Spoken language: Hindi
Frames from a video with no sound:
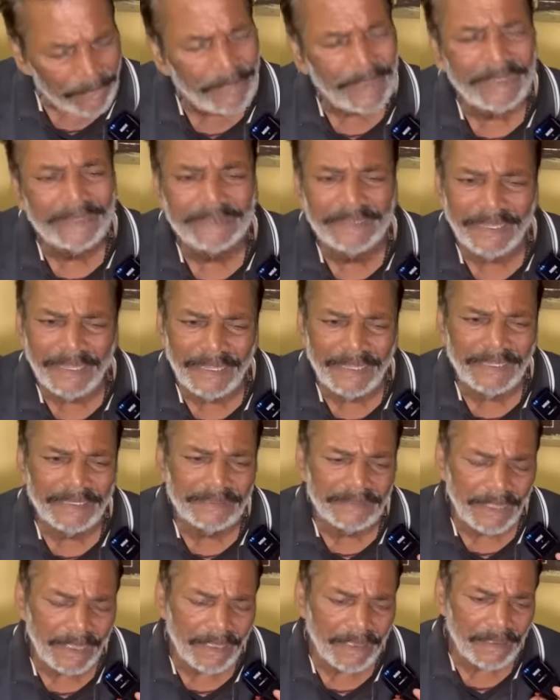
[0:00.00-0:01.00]
बस यही
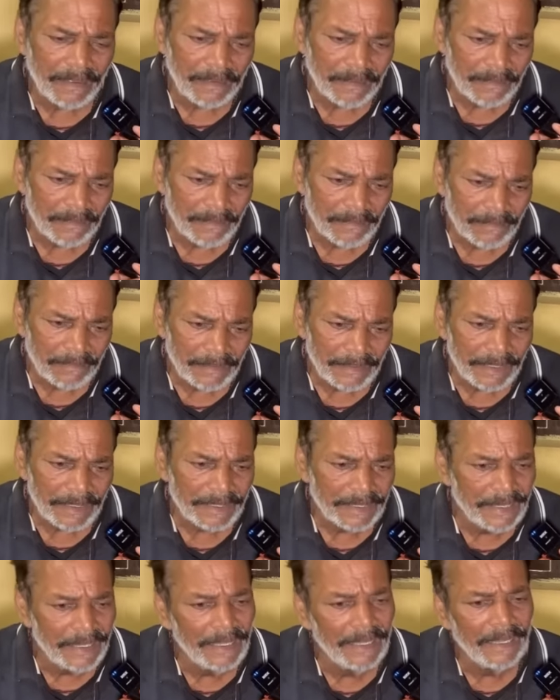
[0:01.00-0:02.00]
था
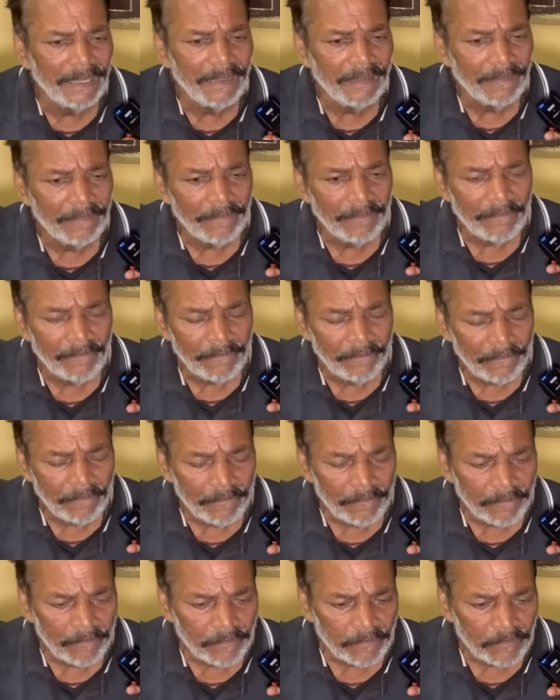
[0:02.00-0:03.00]
एक ही
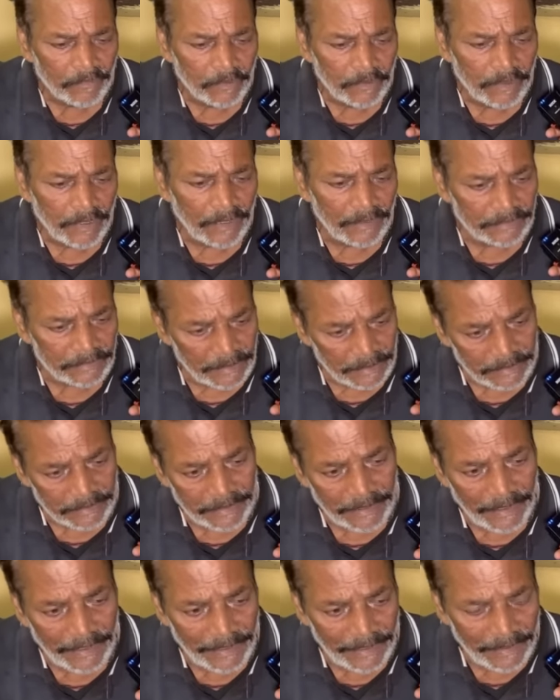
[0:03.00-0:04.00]
कह
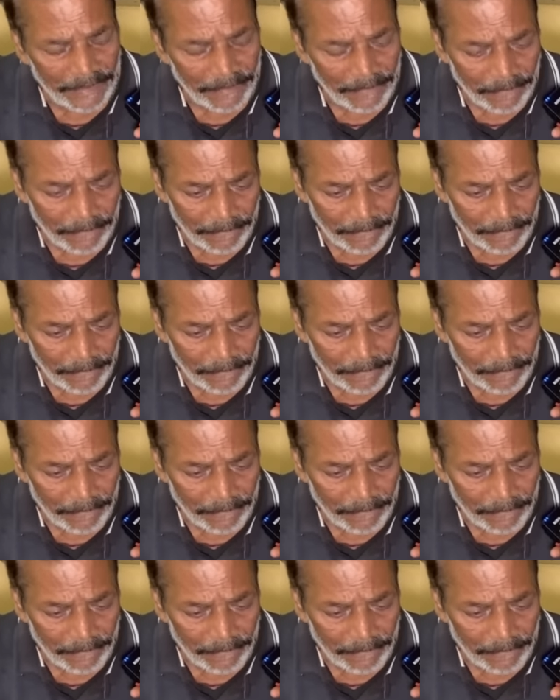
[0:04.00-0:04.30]
सकते हैं